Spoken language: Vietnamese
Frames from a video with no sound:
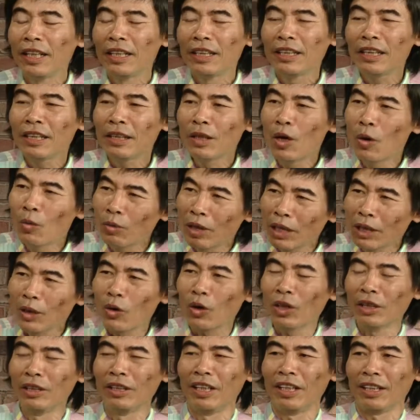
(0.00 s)
nhưng đụng đến
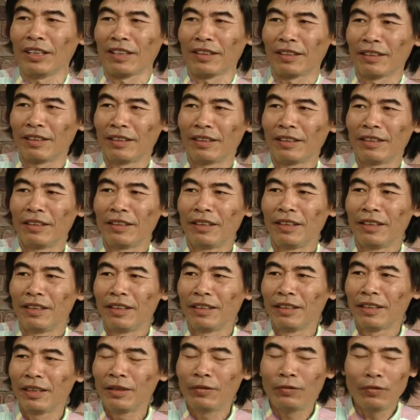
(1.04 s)
con người
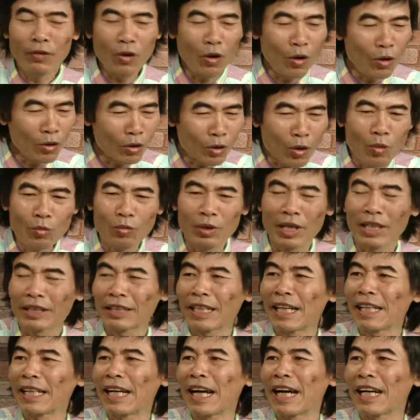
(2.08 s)
thì vô cùng là
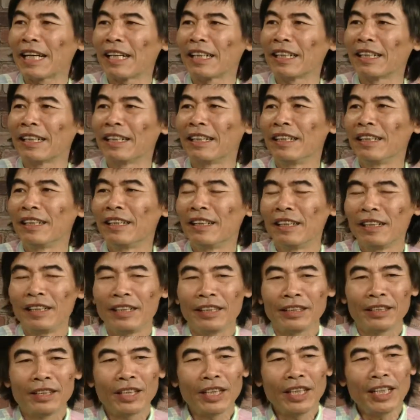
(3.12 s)
tai hại ừ.
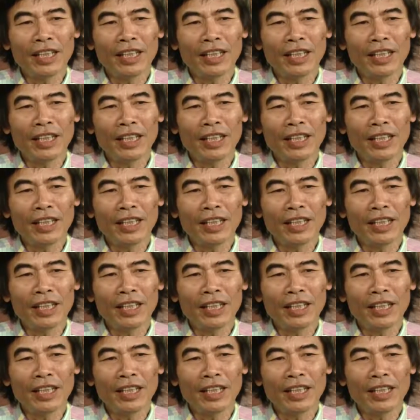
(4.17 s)
cho